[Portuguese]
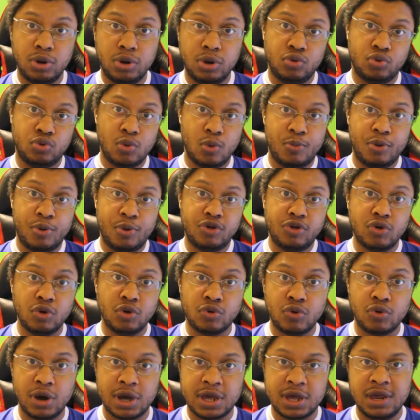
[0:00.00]
Eu tô, por isso que eu
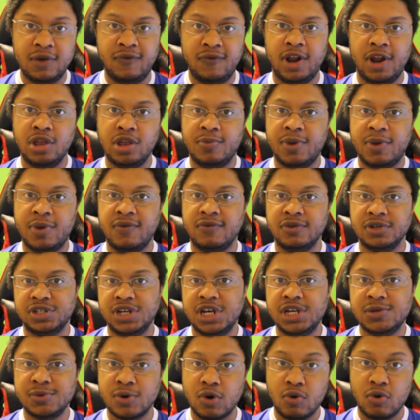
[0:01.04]
estou aqui falando para
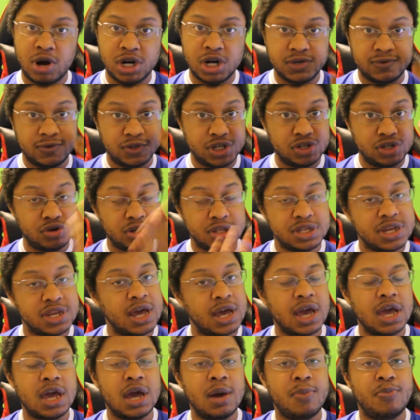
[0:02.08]
vocês, porque eu acho que vocês só têm a
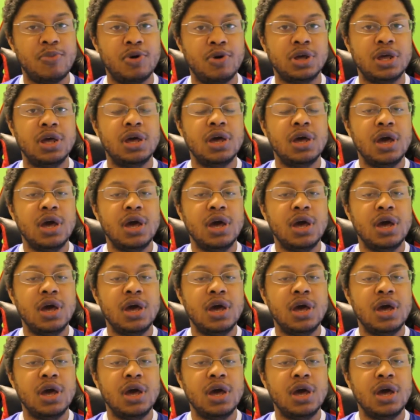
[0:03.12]
ganhar, porque